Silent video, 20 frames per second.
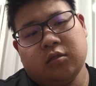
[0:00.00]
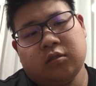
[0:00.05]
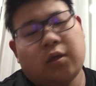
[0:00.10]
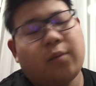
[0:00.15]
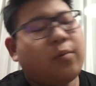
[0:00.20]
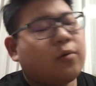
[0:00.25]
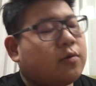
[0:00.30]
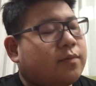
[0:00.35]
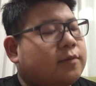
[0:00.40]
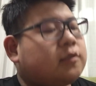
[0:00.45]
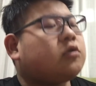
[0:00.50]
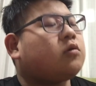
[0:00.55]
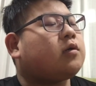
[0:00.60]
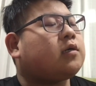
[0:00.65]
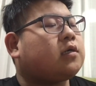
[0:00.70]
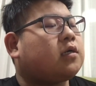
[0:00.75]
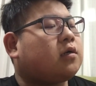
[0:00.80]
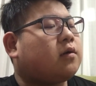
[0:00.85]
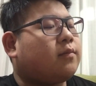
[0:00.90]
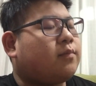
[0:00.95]
や僕美食
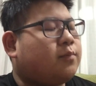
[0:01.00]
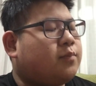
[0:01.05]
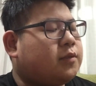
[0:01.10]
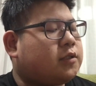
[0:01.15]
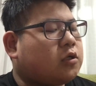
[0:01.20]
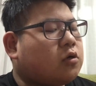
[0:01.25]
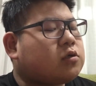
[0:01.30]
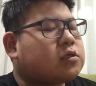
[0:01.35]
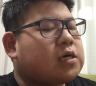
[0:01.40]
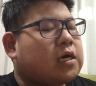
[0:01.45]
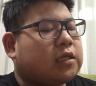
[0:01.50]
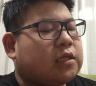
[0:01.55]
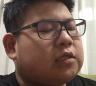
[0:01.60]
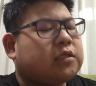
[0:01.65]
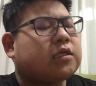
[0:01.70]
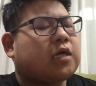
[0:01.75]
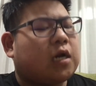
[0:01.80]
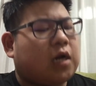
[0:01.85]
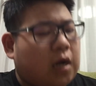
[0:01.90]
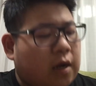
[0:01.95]
美食家で
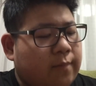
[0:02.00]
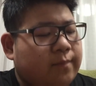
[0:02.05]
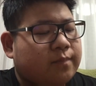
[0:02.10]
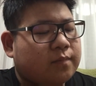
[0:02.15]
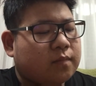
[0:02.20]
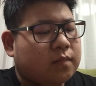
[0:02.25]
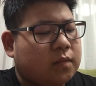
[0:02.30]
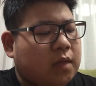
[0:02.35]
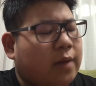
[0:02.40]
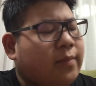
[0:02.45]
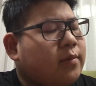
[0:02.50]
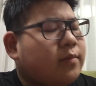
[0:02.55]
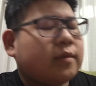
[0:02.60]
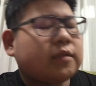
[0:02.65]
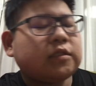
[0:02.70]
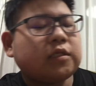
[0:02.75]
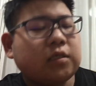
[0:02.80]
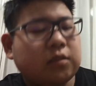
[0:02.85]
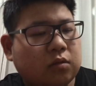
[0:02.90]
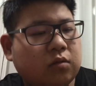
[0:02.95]
すから食べま
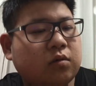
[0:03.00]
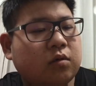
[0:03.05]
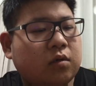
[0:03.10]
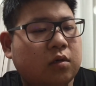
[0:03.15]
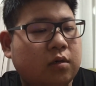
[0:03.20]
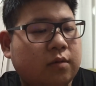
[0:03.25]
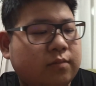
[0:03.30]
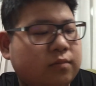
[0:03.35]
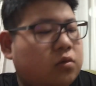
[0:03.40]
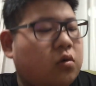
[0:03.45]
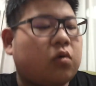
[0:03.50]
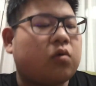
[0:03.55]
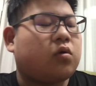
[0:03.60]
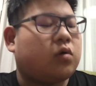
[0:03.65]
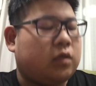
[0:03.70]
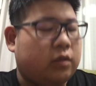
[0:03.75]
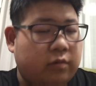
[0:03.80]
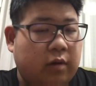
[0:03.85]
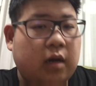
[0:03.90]
せんよブロッコリー